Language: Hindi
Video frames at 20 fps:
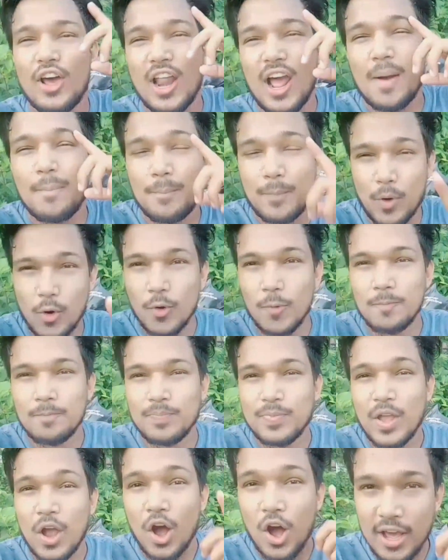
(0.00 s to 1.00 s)
और आपको
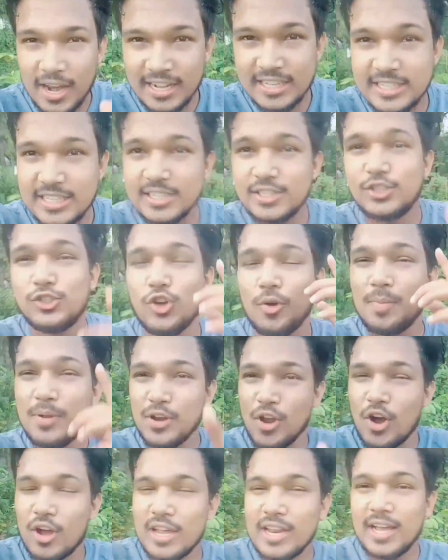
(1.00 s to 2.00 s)
और एक चीज़ जो
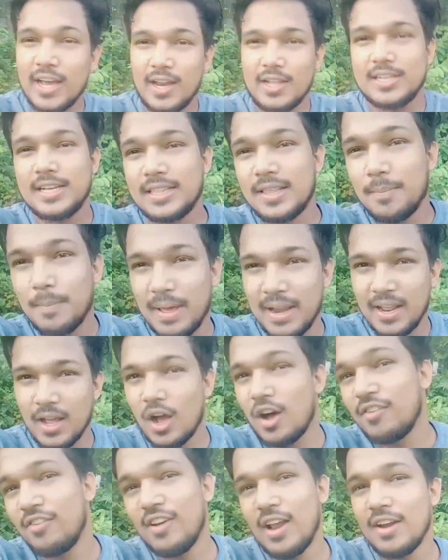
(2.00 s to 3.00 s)
भी नौकरी करना चाहते हैं
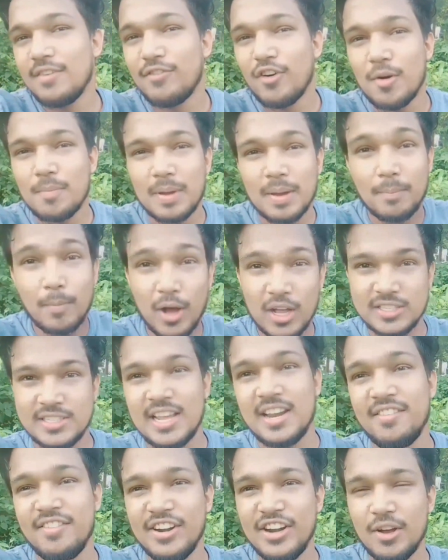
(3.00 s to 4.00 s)
मैंने ऑफलाइन फॉर्म के
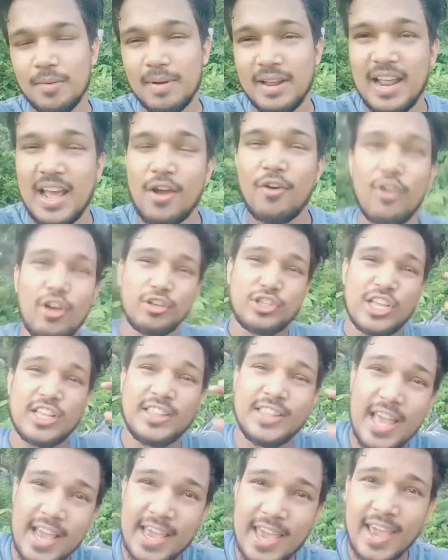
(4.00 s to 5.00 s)
बहुत सारी वीडियो बनाए हुए
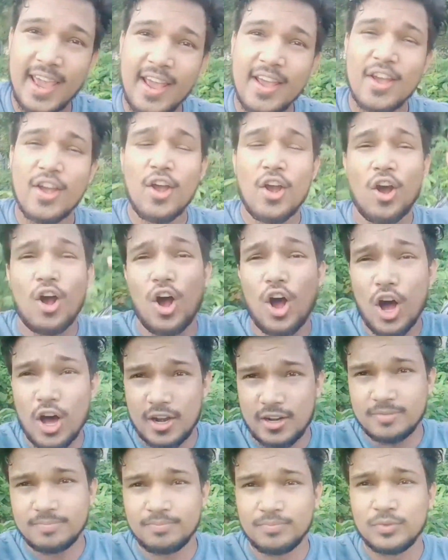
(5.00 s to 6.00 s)
उसे देखें
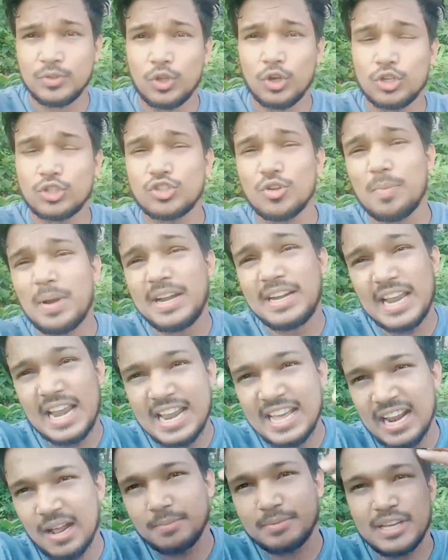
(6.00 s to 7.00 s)
और दोस्तों मेरे
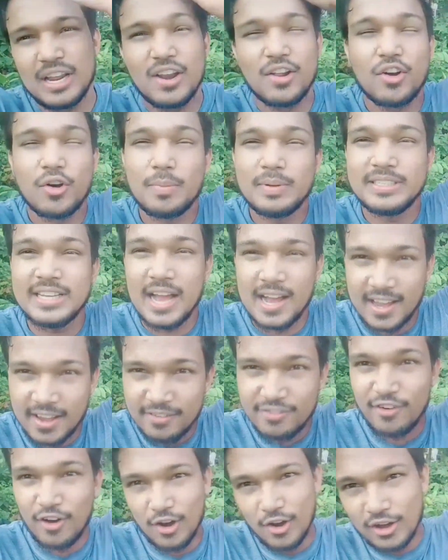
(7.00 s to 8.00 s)
टेलीग्राम चैनल को भी
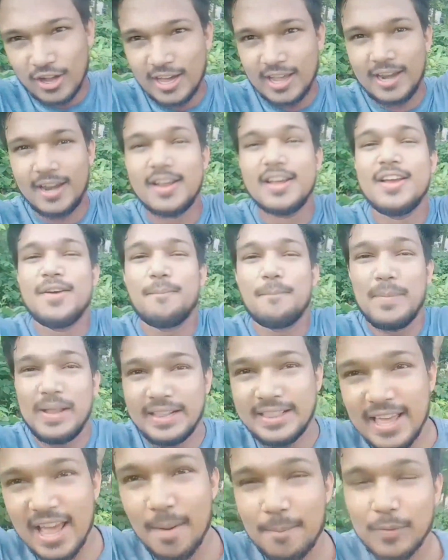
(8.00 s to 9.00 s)
जाके फॉलो करें
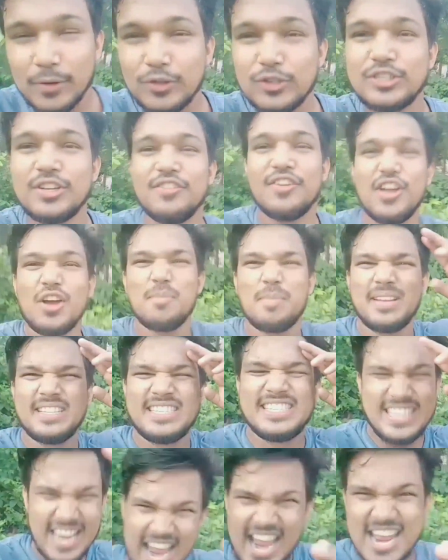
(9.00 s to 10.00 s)
मिलते हैं आपको दूसरी वीडियो
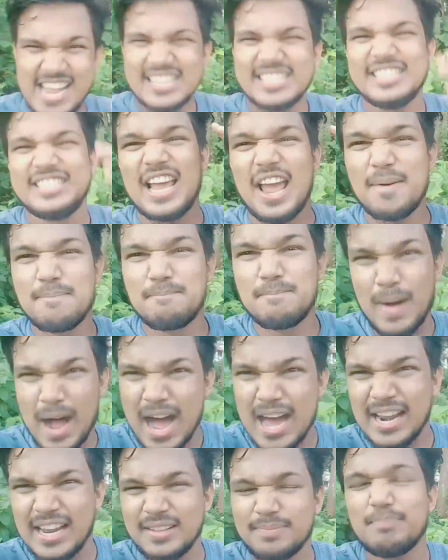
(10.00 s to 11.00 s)
में जय हिंद जय
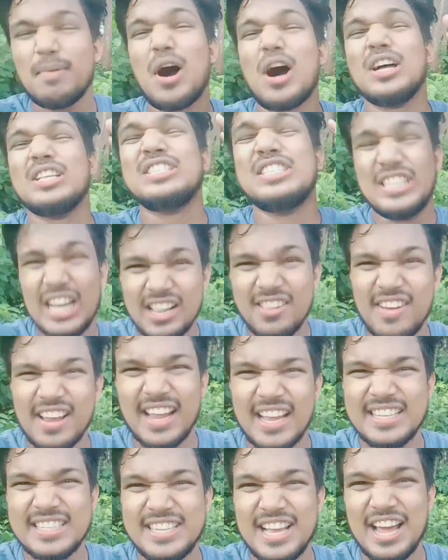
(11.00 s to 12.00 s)
भारत बहुत जल्द
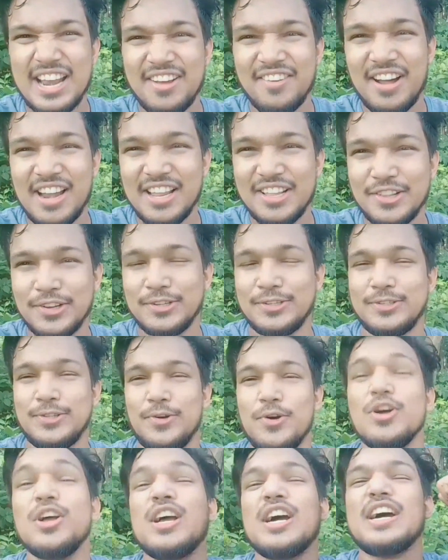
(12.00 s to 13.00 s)
वैकेंसी मस्ती आने वाली
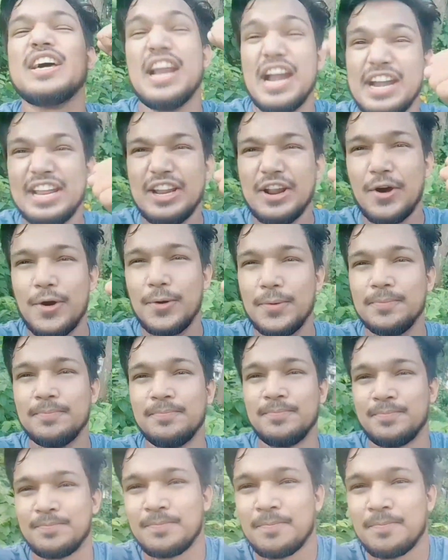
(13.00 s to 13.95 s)
दोस्तों रेडी रहो